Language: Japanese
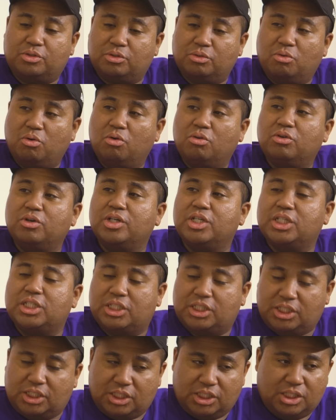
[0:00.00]
すごくいい
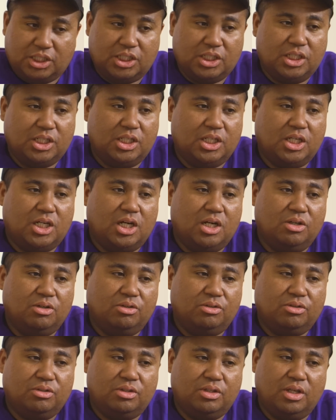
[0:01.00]
し軽
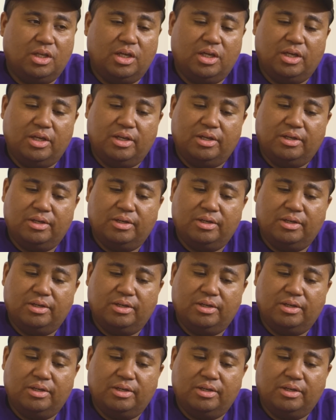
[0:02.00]
くて、